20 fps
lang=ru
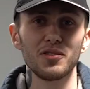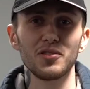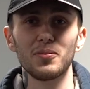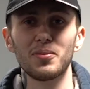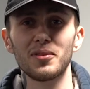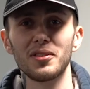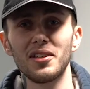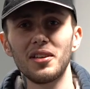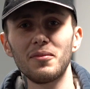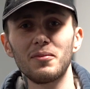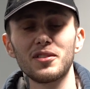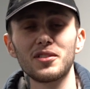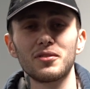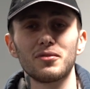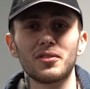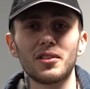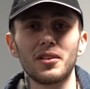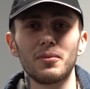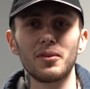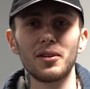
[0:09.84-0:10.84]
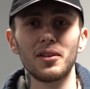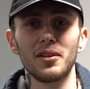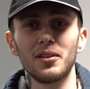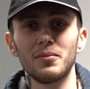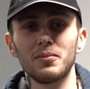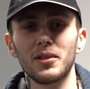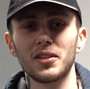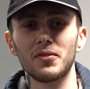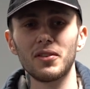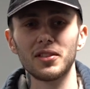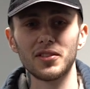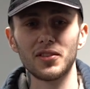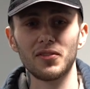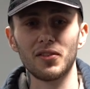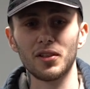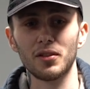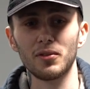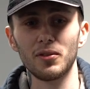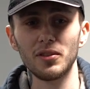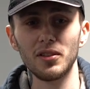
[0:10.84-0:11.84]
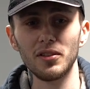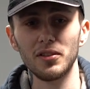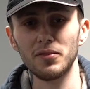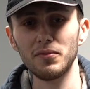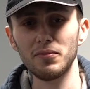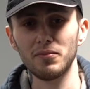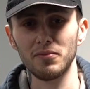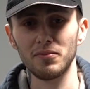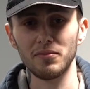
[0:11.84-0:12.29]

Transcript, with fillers: Добрый день, меня зовут Габриел, мне 22 года.